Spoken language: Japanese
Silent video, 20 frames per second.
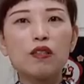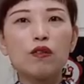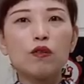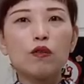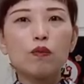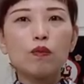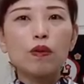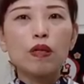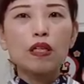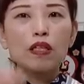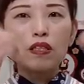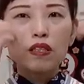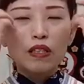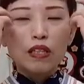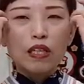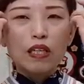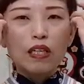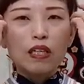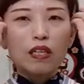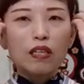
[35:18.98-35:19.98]
ていうのもあっ
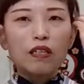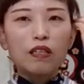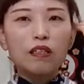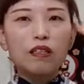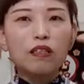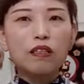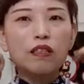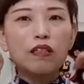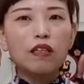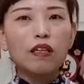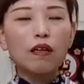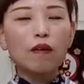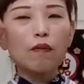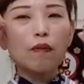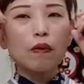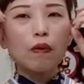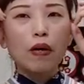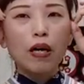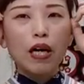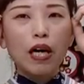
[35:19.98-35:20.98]
てあ
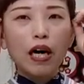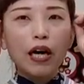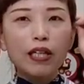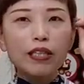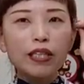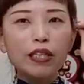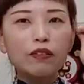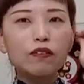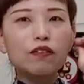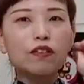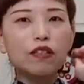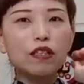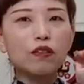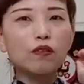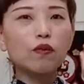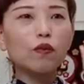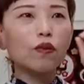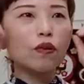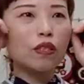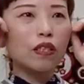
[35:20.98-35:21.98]
んま分かんなくって
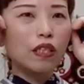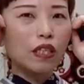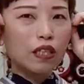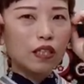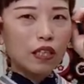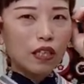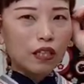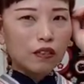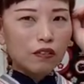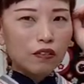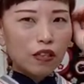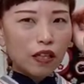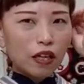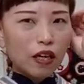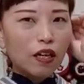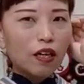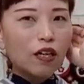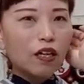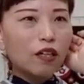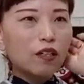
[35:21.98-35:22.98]
どこに何ある
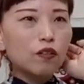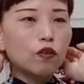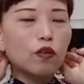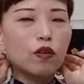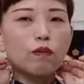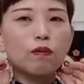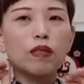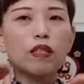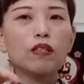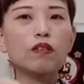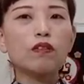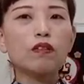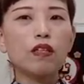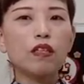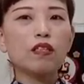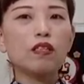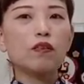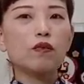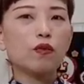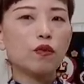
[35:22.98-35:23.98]
か。富山で
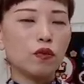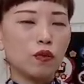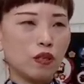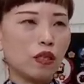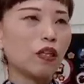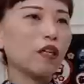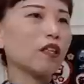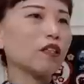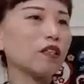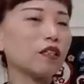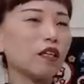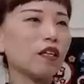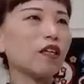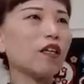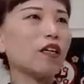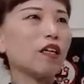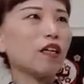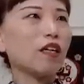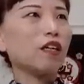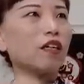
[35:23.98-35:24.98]
暮らしたことなかった
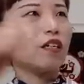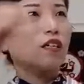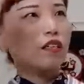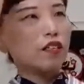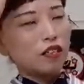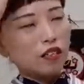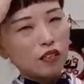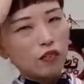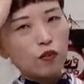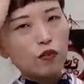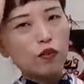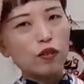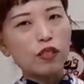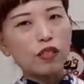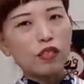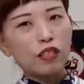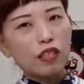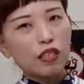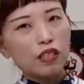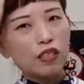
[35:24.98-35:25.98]
から引っ越
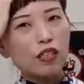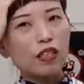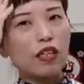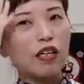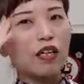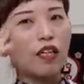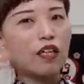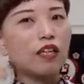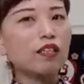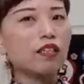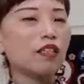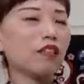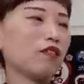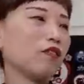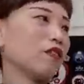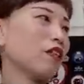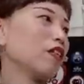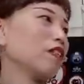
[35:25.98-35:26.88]
ししてきてからっていう